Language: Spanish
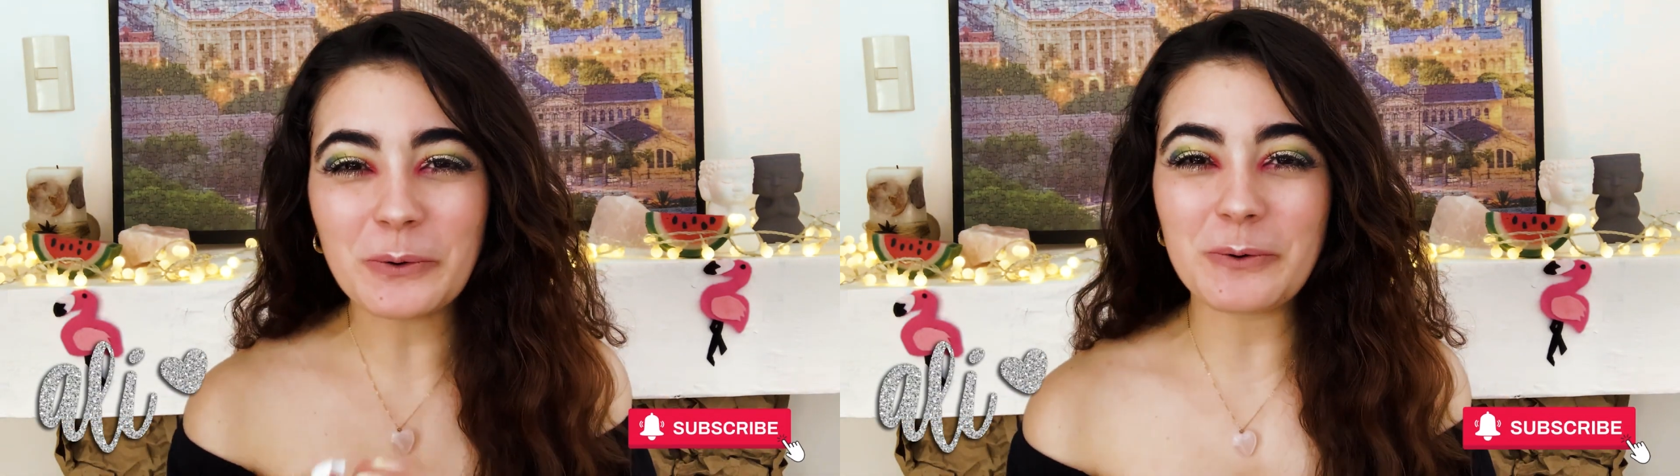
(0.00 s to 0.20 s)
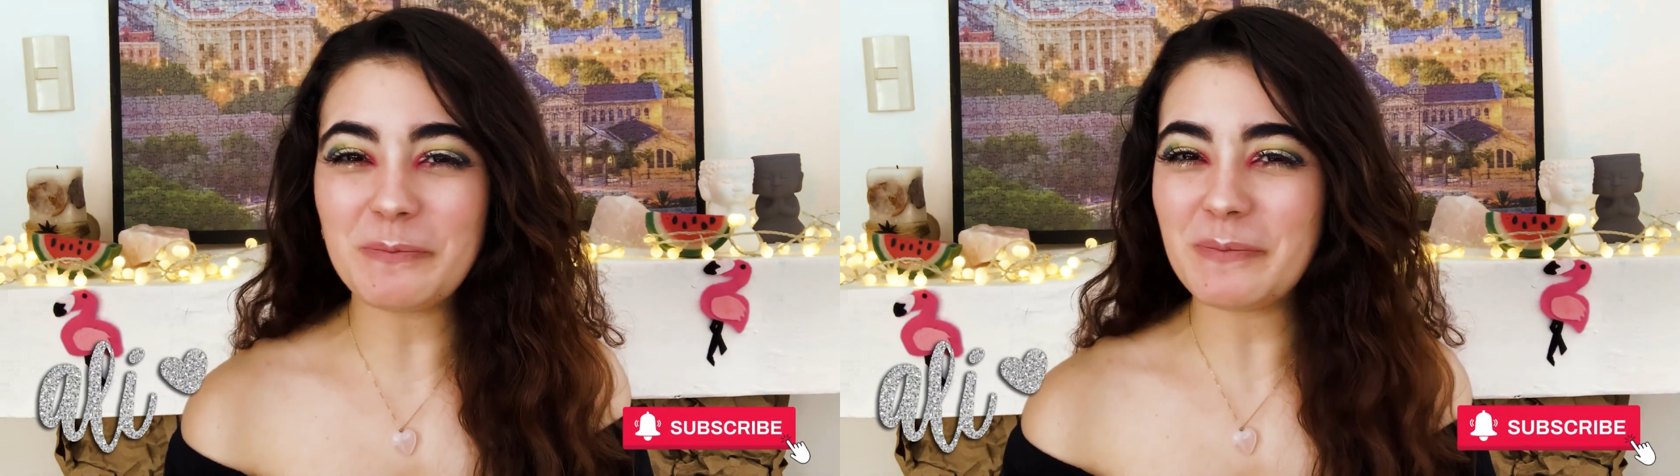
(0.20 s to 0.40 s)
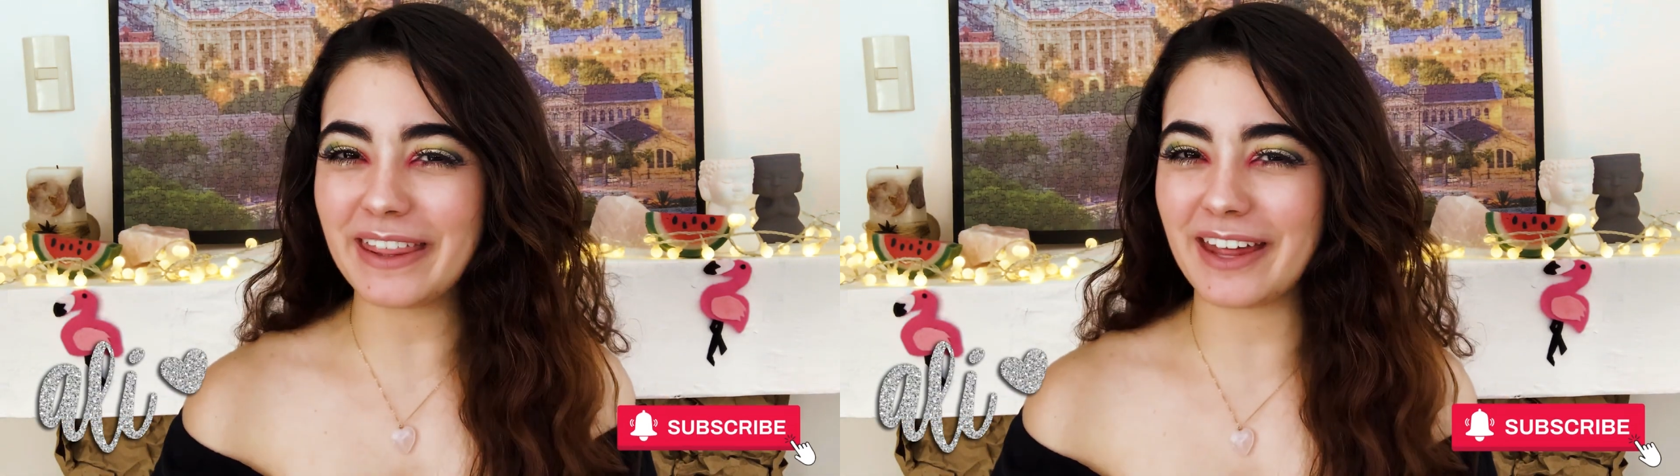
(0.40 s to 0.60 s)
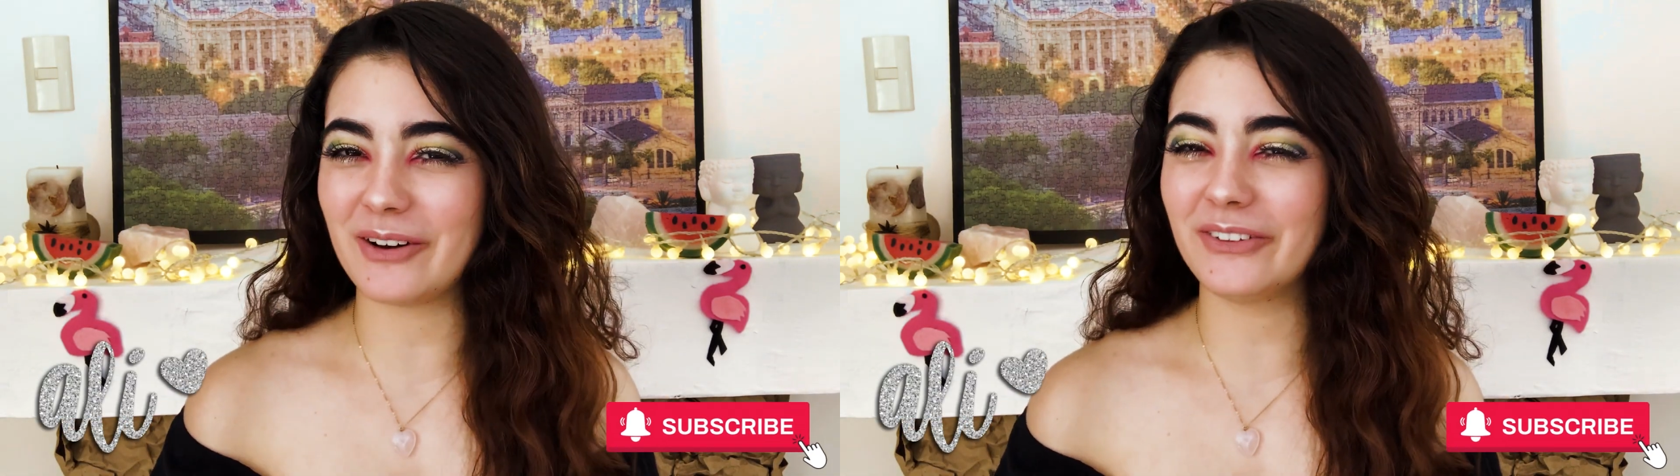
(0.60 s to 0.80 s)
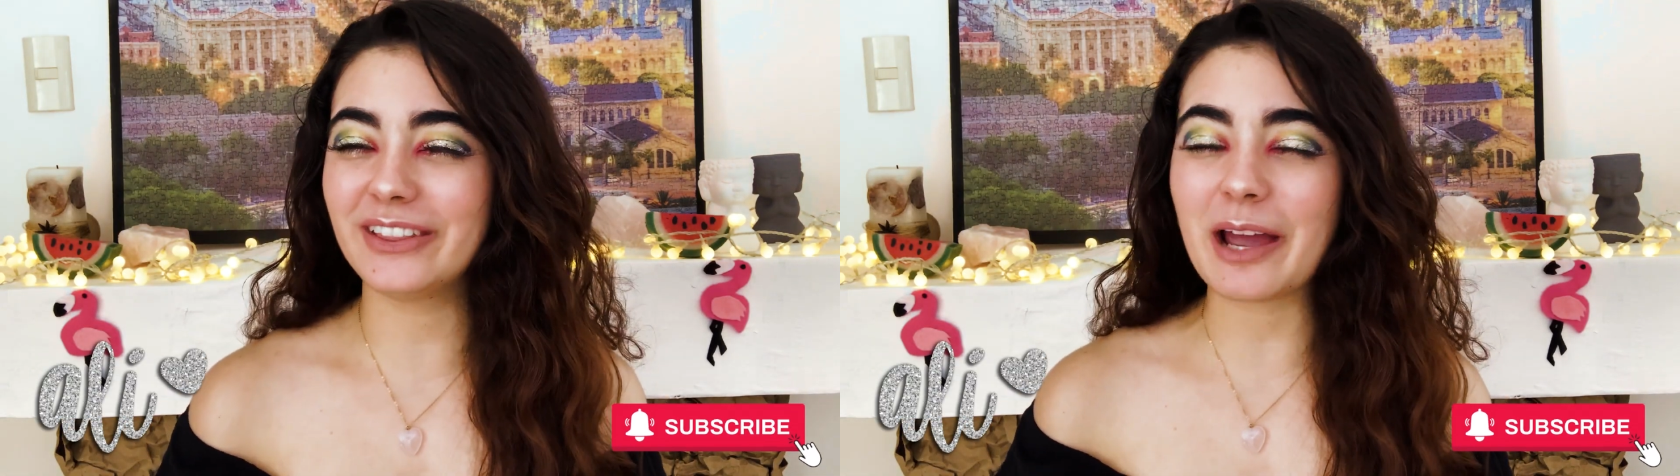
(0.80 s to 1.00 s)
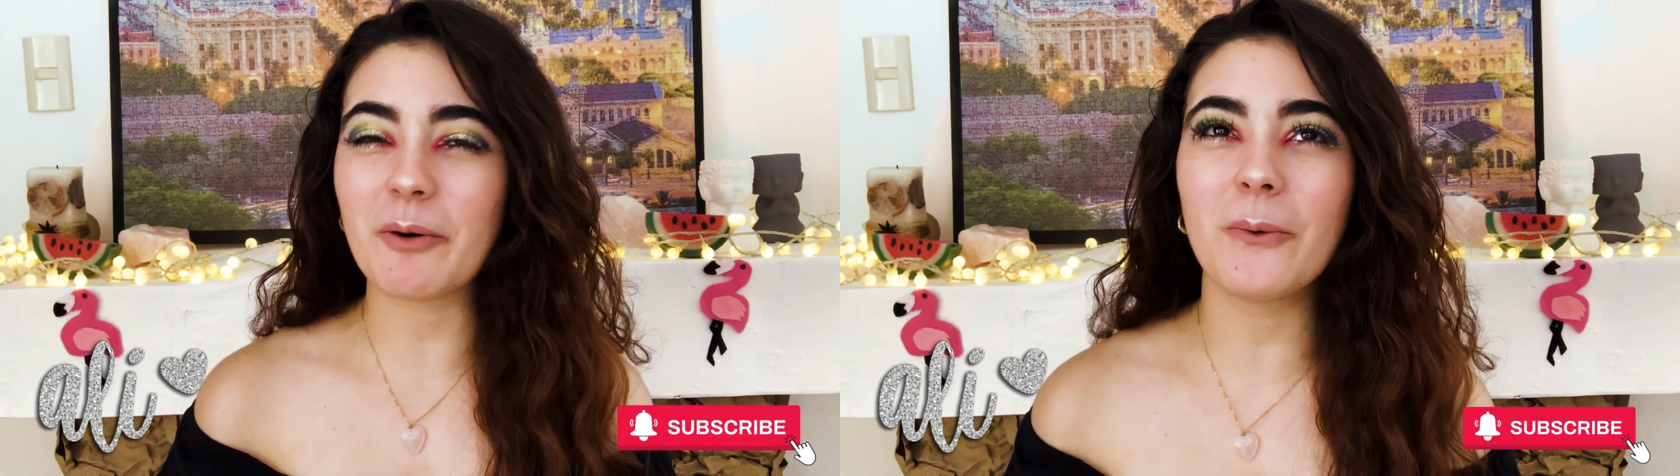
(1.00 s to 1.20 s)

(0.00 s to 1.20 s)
un video de